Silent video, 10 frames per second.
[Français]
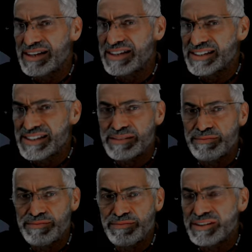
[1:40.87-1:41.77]
5,
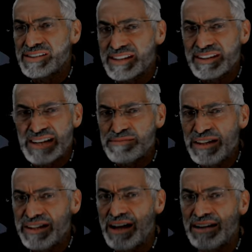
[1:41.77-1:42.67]
6,
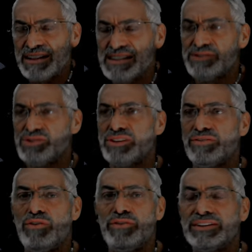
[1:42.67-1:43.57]
4 milliards d'individus
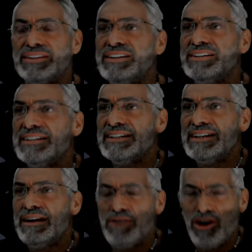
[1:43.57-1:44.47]
qui vont voter
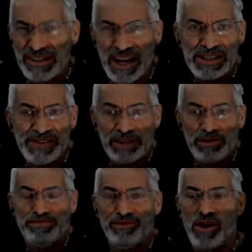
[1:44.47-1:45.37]
un
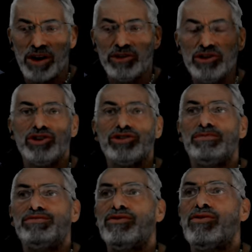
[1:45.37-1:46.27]
transfert de pouvoir, une lutte
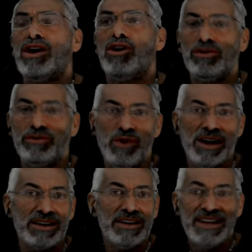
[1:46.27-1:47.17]
de pouvoir, on le
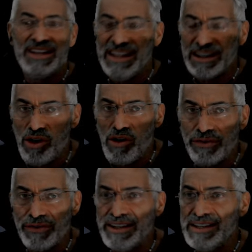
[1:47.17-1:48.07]
voit, les
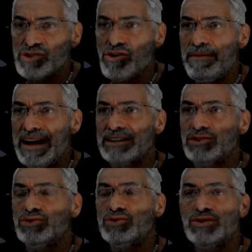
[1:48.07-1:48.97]
conflits sont
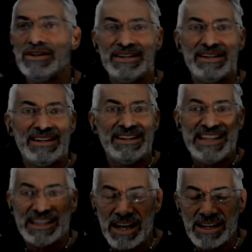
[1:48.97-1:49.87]
partout,
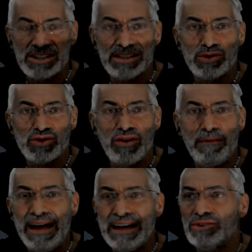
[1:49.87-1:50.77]
les tensions
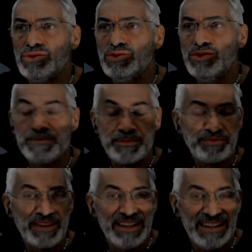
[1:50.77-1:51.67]
sont partout,
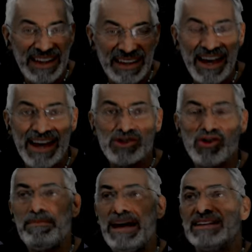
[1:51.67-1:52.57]
les guerres
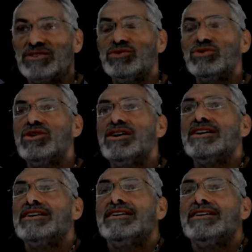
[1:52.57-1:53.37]
sont partout,